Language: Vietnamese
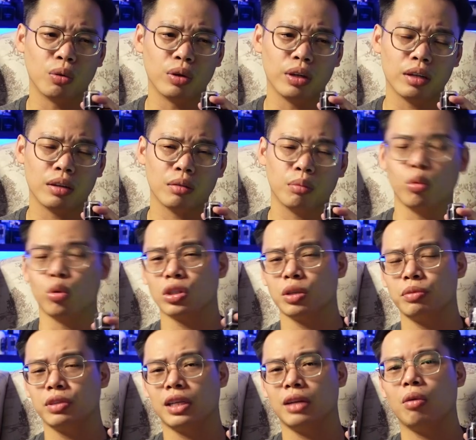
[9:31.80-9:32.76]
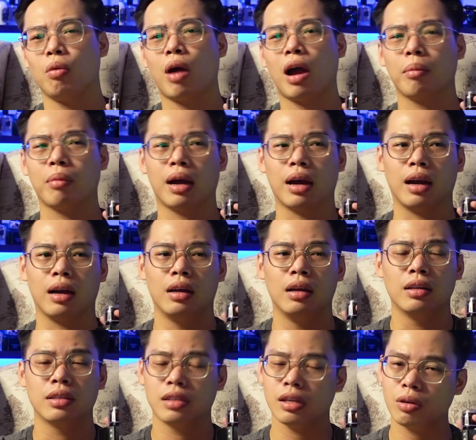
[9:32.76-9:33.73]
rồi một trong những chai nước hoa mà
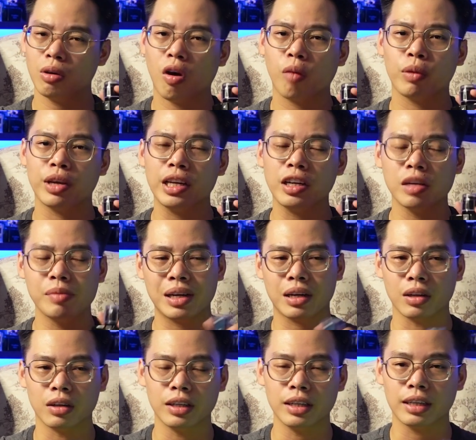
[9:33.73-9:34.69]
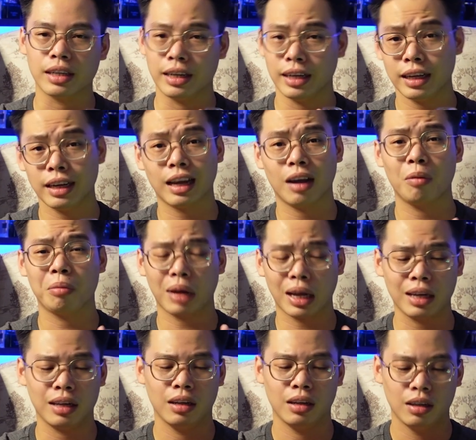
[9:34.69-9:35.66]
rất ngon mà ít người biết tới thế nên là hôm
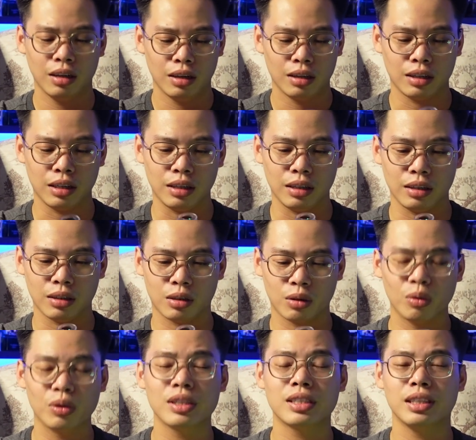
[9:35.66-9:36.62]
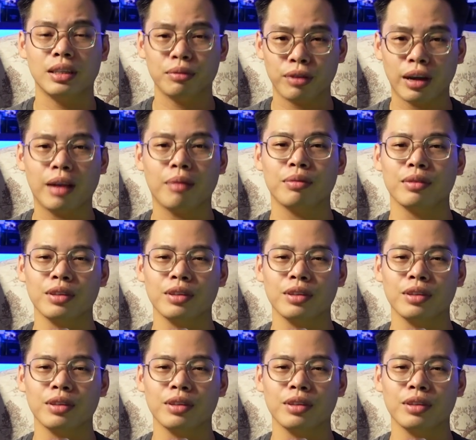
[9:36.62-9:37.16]
nay thì tôi xin phép